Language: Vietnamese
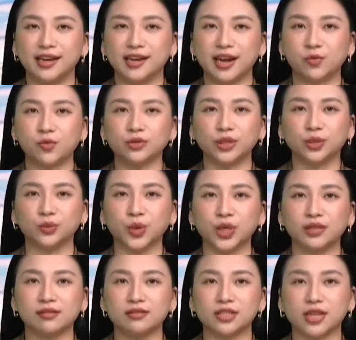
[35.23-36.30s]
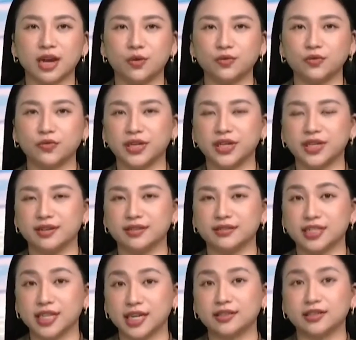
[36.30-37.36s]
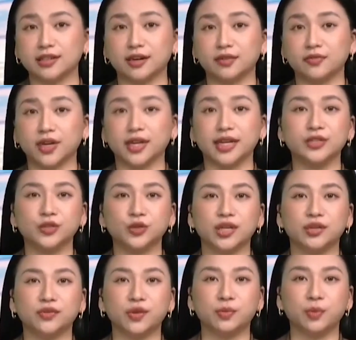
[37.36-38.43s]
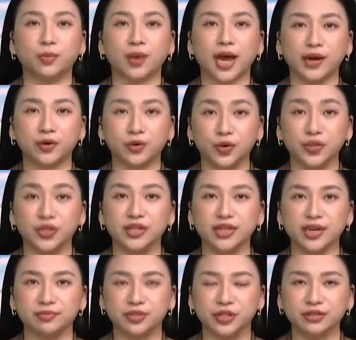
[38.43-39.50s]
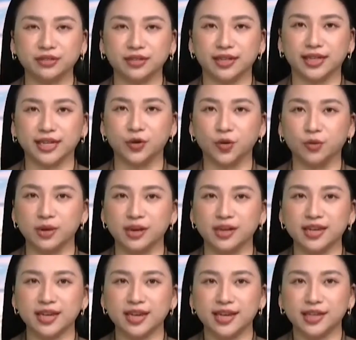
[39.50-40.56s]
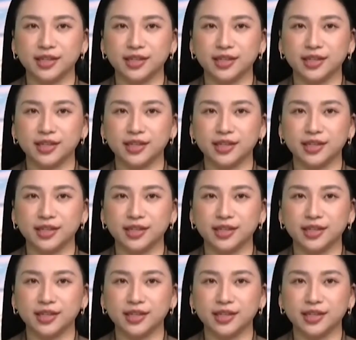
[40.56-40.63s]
Là cuốn tiểu thuyết thứ 6 với những trăn trở và nghĩ suy về một Hà Nội những năm trước thời kỳ đổi mới.